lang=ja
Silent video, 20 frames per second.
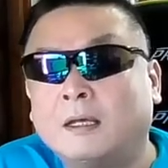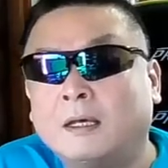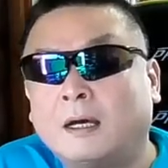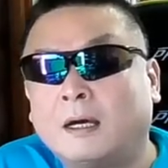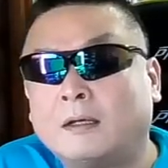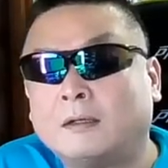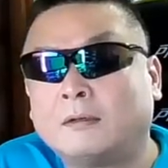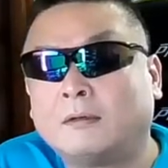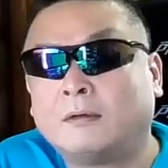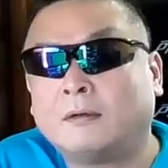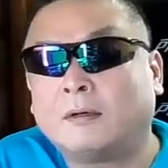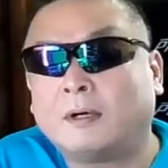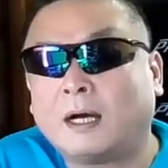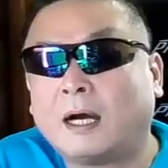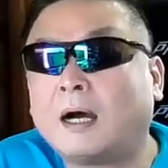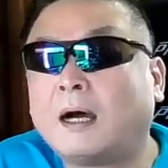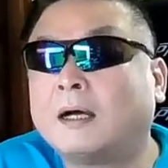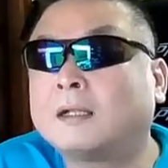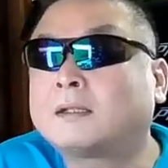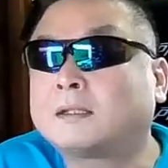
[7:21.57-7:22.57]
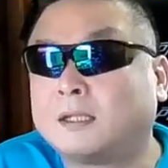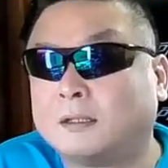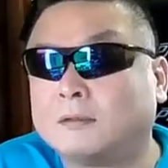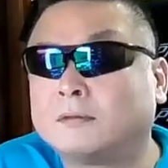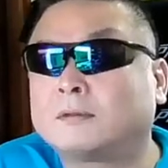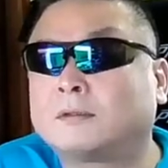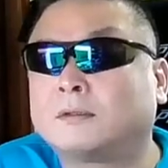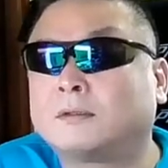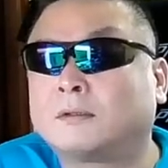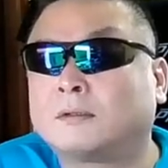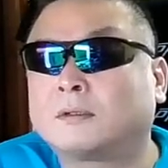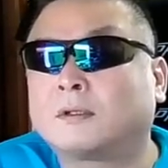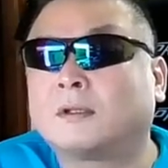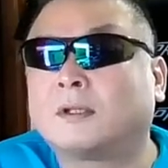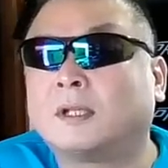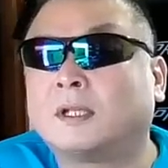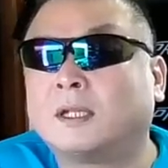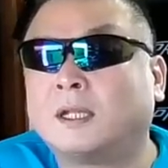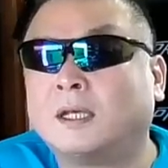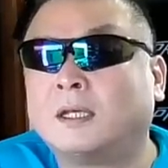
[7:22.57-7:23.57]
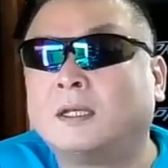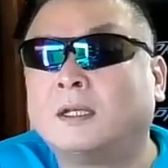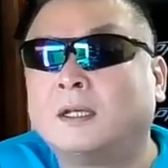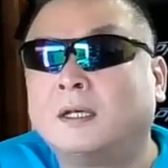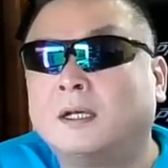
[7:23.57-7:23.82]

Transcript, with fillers: あの合ってるっていうことだよね。